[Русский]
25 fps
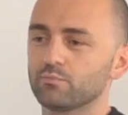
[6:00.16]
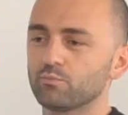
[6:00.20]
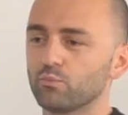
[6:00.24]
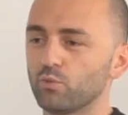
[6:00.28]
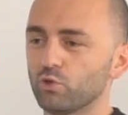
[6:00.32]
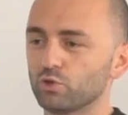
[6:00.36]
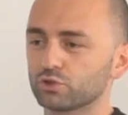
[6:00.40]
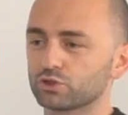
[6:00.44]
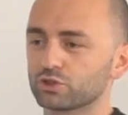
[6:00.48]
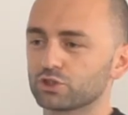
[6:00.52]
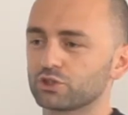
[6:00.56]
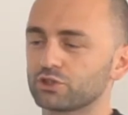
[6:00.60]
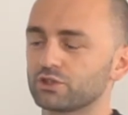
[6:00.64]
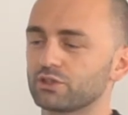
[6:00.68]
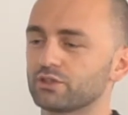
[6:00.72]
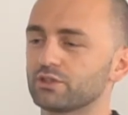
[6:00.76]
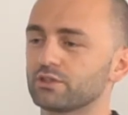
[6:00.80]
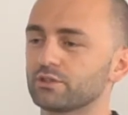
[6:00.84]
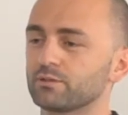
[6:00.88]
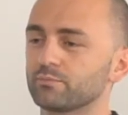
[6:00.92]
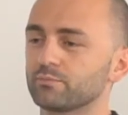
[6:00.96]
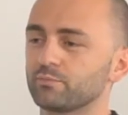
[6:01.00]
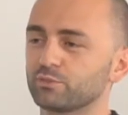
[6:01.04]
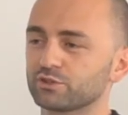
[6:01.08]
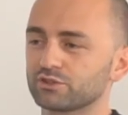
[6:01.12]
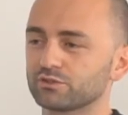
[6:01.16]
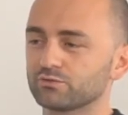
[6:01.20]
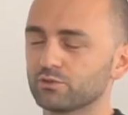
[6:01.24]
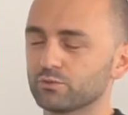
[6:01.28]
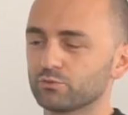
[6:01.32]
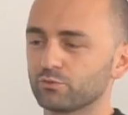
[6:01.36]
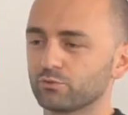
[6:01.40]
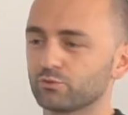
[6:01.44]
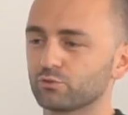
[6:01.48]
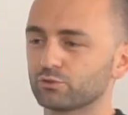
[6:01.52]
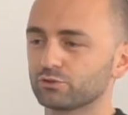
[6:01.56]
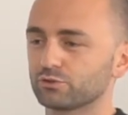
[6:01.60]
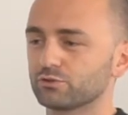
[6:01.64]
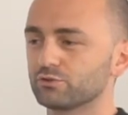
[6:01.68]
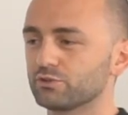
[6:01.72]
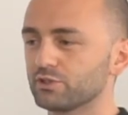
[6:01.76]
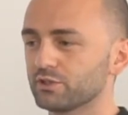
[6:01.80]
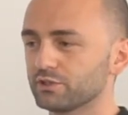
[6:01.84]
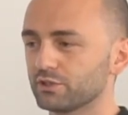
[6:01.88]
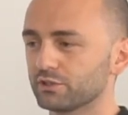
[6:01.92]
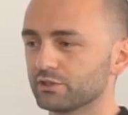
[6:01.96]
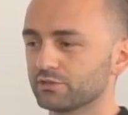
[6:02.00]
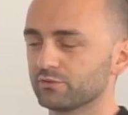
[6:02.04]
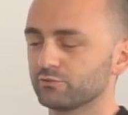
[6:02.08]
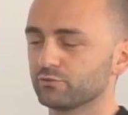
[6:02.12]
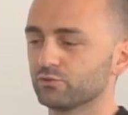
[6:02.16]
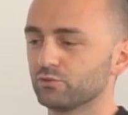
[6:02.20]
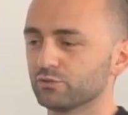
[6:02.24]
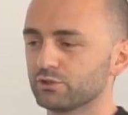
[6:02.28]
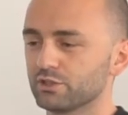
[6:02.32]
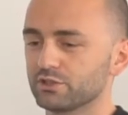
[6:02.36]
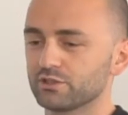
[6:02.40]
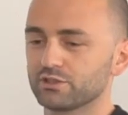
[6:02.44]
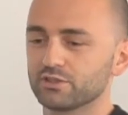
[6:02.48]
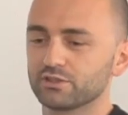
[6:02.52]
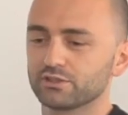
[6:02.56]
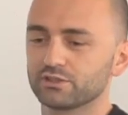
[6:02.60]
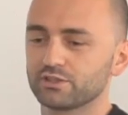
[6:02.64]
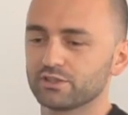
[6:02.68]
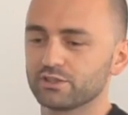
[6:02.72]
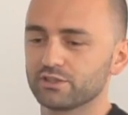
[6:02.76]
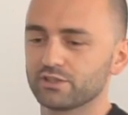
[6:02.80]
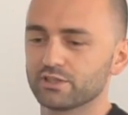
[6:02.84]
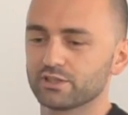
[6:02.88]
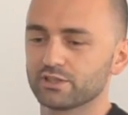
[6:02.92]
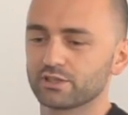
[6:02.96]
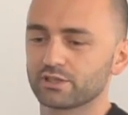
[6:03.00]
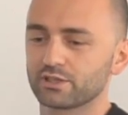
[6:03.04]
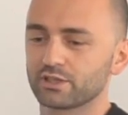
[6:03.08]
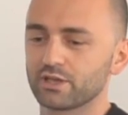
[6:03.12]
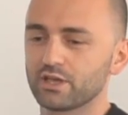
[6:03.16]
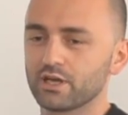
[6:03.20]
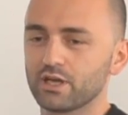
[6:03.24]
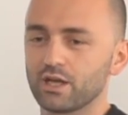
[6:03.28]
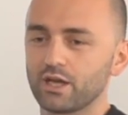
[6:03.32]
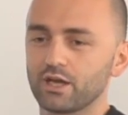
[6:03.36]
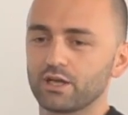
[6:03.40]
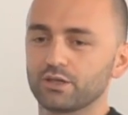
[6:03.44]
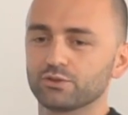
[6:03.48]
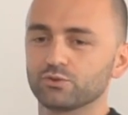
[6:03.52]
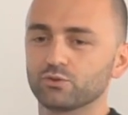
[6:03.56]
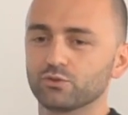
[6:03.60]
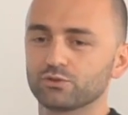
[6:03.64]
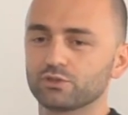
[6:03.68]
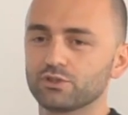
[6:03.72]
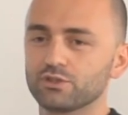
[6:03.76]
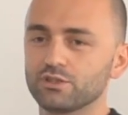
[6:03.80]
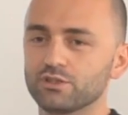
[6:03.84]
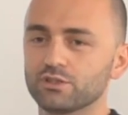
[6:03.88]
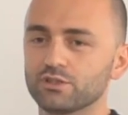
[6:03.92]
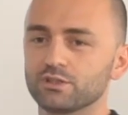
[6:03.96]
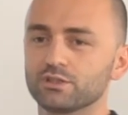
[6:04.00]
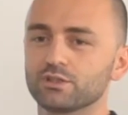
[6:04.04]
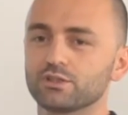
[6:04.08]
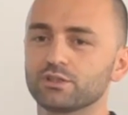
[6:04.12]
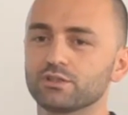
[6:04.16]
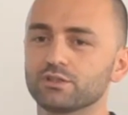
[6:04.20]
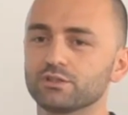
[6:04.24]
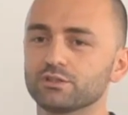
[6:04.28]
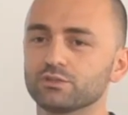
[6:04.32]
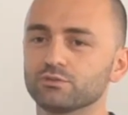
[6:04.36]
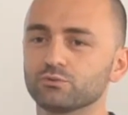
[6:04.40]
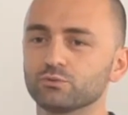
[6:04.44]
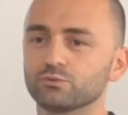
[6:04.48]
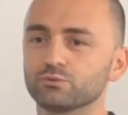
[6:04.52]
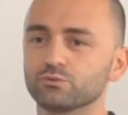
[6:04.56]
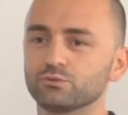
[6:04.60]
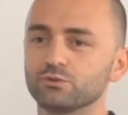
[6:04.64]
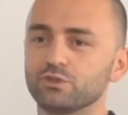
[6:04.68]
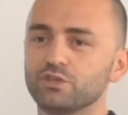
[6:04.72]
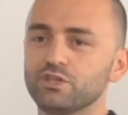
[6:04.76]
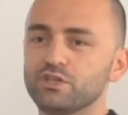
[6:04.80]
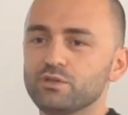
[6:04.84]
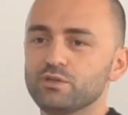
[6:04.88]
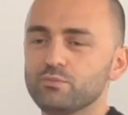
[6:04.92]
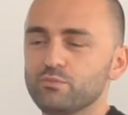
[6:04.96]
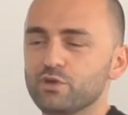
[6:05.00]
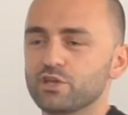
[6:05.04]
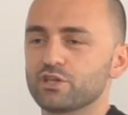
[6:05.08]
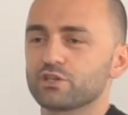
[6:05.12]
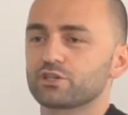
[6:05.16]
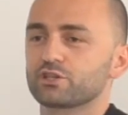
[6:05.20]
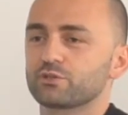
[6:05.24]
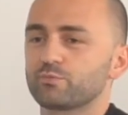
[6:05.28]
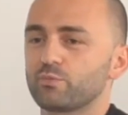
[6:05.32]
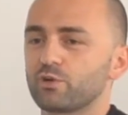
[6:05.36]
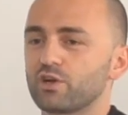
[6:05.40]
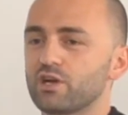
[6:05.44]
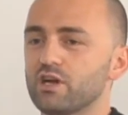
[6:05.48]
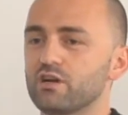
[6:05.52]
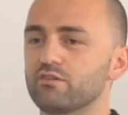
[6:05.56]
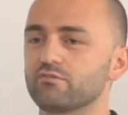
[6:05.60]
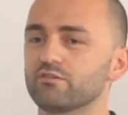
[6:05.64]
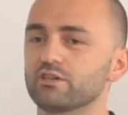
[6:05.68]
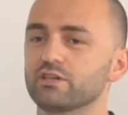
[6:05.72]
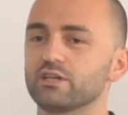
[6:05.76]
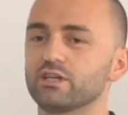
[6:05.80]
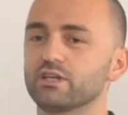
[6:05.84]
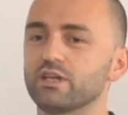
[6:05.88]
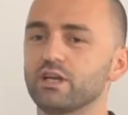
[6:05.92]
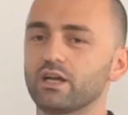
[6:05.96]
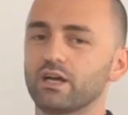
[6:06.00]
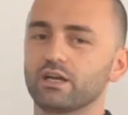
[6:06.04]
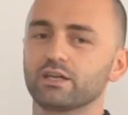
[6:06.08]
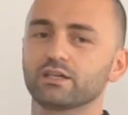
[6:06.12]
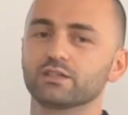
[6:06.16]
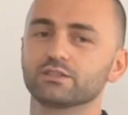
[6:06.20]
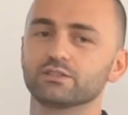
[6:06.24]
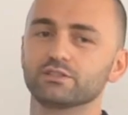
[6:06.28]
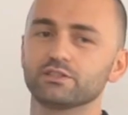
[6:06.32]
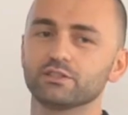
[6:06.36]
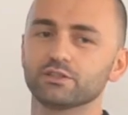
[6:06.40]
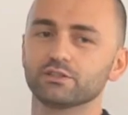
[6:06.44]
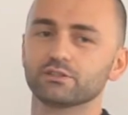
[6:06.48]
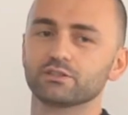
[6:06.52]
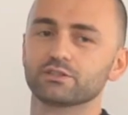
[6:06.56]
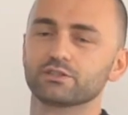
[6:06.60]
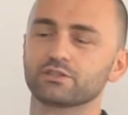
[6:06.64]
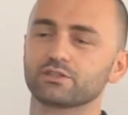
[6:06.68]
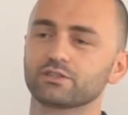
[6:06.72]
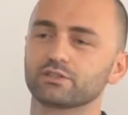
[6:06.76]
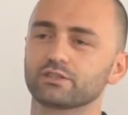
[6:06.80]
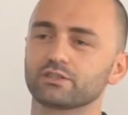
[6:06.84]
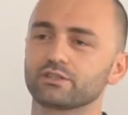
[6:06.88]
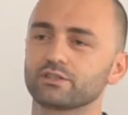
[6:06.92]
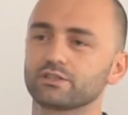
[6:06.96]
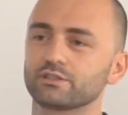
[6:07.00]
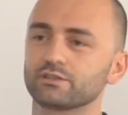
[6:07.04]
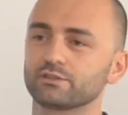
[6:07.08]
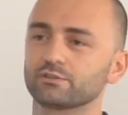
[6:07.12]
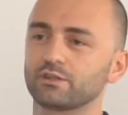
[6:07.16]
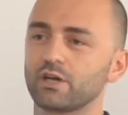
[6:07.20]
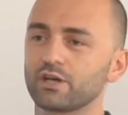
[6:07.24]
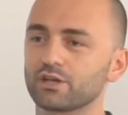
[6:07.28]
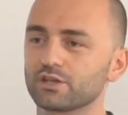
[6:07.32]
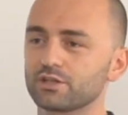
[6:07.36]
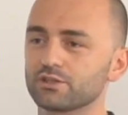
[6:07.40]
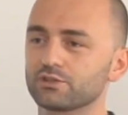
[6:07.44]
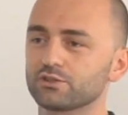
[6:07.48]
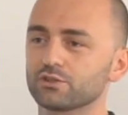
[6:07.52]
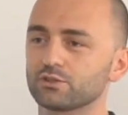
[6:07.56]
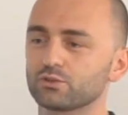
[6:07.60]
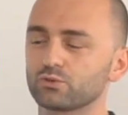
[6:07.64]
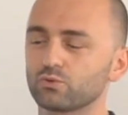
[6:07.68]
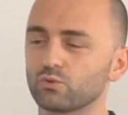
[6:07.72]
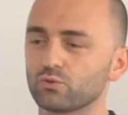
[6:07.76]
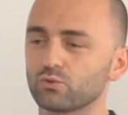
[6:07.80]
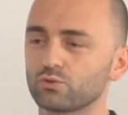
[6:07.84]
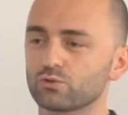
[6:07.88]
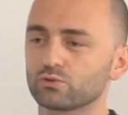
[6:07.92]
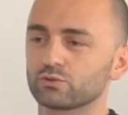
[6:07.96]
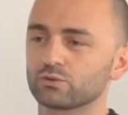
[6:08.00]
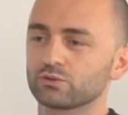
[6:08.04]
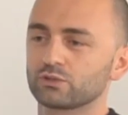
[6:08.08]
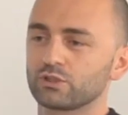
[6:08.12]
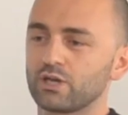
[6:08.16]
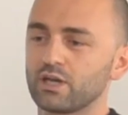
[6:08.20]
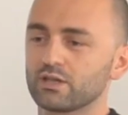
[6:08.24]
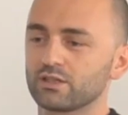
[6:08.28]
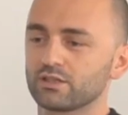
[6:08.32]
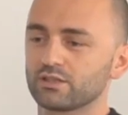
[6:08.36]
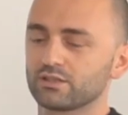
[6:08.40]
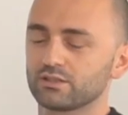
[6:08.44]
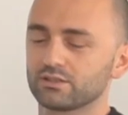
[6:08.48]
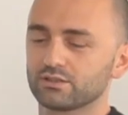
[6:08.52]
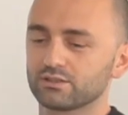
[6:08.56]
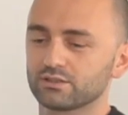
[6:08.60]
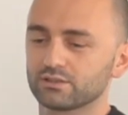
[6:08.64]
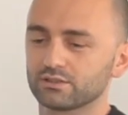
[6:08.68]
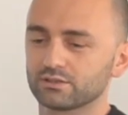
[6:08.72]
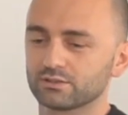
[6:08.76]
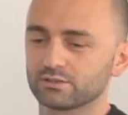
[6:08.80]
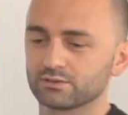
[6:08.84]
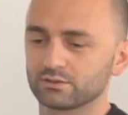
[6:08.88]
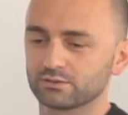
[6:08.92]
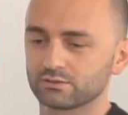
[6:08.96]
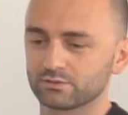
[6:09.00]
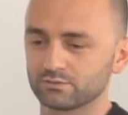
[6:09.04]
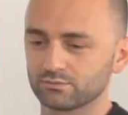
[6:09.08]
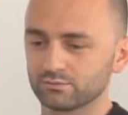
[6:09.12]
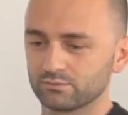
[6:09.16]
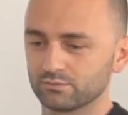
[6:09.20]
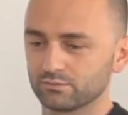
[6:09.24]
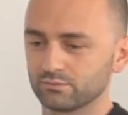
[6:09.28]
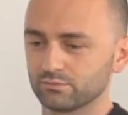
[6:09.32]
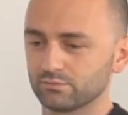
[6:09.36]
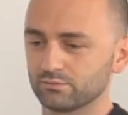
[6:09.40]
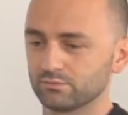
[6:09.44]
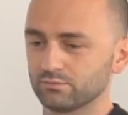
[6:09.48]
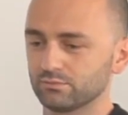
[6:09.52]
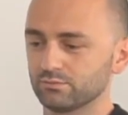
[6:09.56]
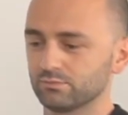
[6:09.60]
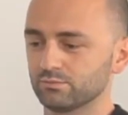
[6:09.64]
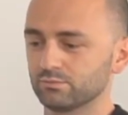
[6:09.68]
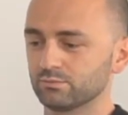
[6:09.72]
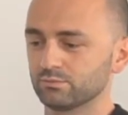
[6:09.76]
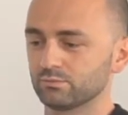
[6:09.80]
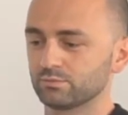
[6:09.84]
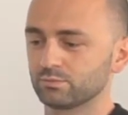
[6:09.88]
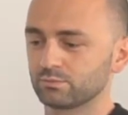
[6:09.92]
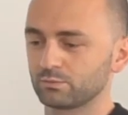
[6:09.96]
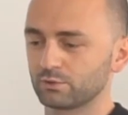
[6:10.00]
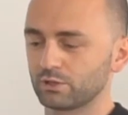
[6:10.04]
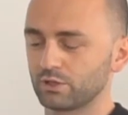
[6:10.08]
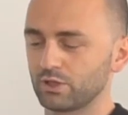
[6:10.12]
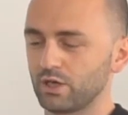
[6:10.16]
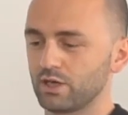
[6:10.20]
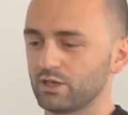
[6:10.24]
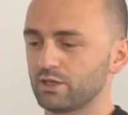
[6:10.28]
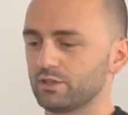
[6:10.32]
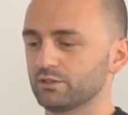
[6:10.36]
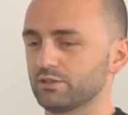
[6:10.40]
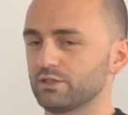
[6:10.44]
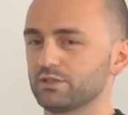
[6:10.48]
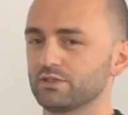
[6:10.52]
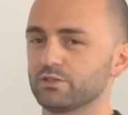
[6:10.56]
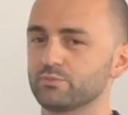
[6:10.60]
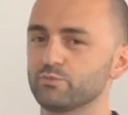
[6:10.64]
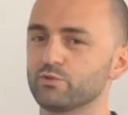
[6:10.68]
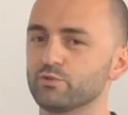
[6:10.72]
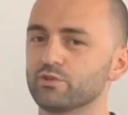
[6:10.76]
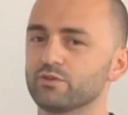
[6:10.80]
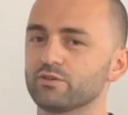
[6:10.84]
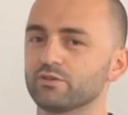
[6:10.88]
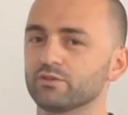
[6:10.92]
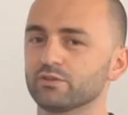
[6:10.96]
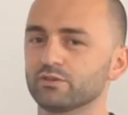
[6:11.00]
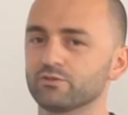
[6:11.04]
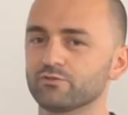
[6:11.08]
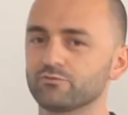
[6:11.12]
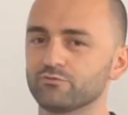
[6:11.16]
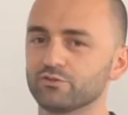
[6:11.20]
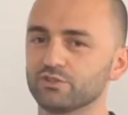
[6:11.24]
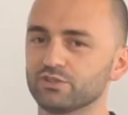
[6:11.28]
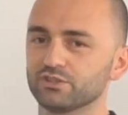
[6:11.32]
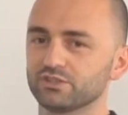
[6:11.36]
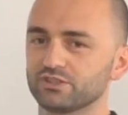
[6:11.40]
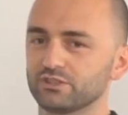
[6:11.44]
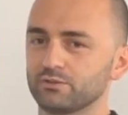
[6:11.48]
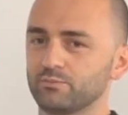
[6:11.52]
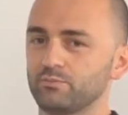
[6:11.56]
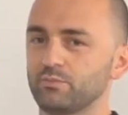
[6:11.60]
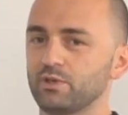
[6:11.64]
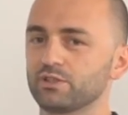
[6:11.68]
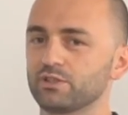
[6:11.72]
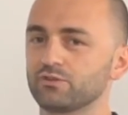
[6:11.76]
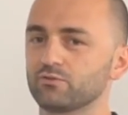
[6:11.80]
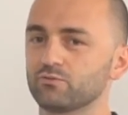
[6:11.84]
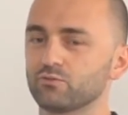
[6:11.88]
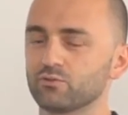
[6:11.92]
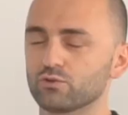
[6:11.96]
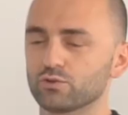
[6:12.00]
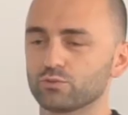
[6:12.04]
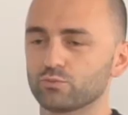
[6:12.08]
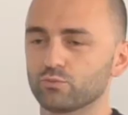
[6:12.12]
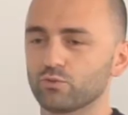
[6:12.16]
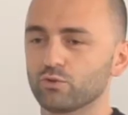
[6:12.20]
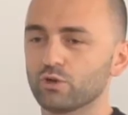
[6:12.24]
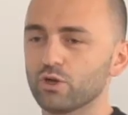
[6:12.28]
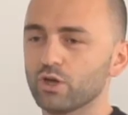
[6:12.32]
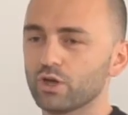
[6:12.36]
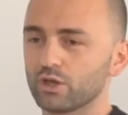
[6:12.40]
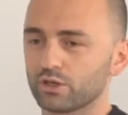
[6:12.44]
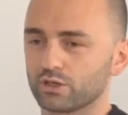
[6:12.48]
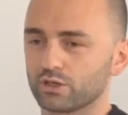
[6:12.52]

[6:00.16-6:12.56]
можешь по своему вкусу делать внутренний интерьер, но ты не имеешь права делать архитектуру так, как она тебе видится по-твоему,